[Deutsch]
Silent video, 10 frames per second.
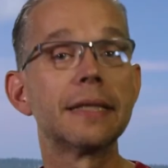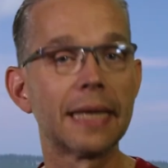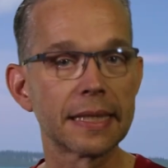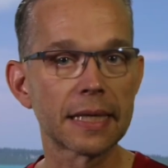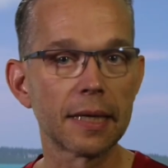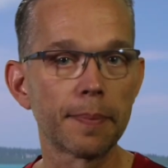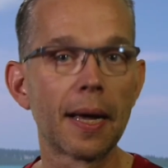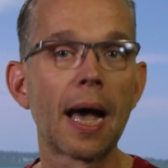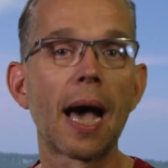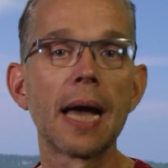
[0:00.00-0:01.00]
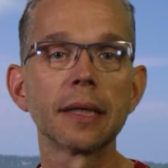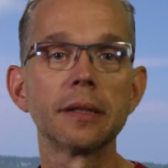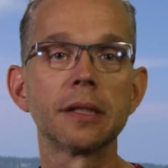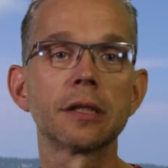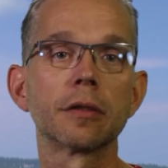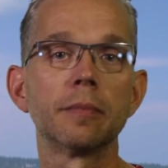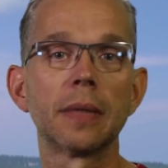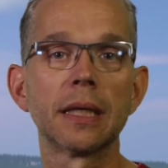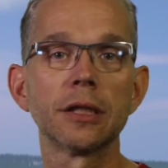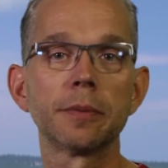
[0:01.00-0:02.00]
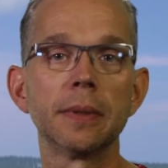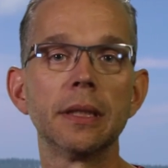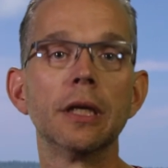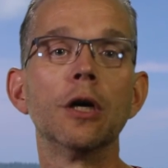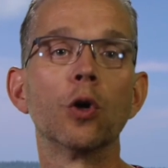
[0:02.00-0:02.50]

Deshalb eignen sich zum Beispiel